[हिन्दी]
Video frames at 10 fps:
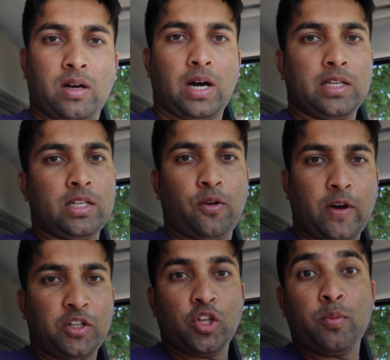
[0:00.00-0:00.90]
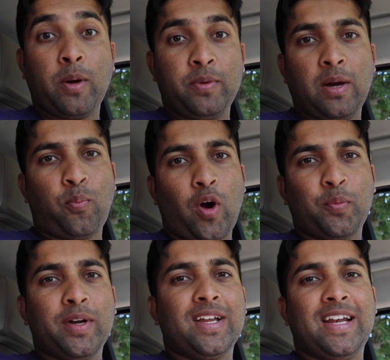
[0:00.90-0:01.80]
अच्छा जी वैसे तो मैं अपनी
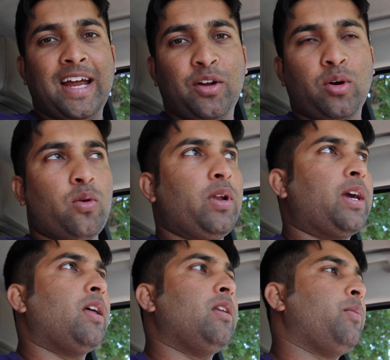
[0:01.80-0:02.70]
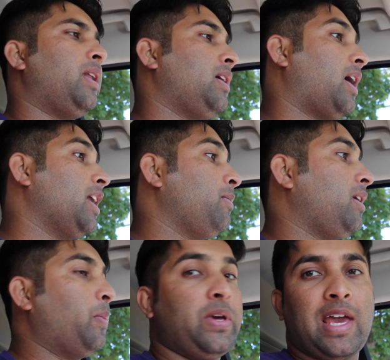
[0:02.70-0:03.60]
अपॉइंटमेंट के लिए लेट हो रहा हूँ लेकिन मेरी गाड़ी
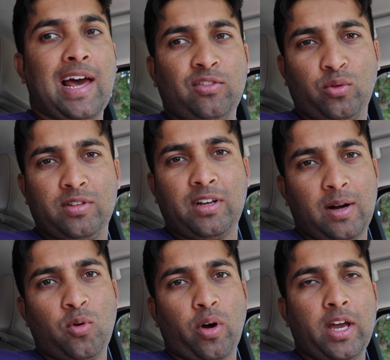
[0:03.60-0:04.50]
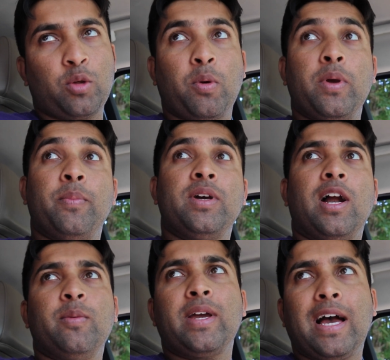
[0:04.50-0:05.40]
में अभी गैस थोड़ी सी कम हो गई है तो मैं अभी अपनी
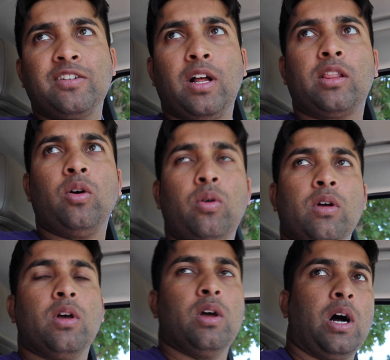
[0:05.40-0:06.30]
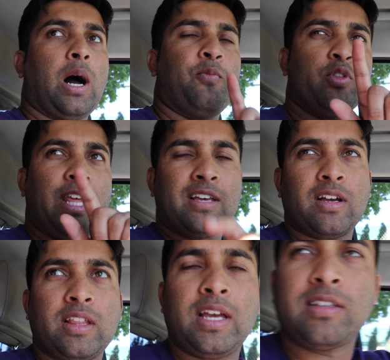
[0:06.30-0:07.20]
गाड़ी में गैस डालता हूँ आप वो देख सकते हैं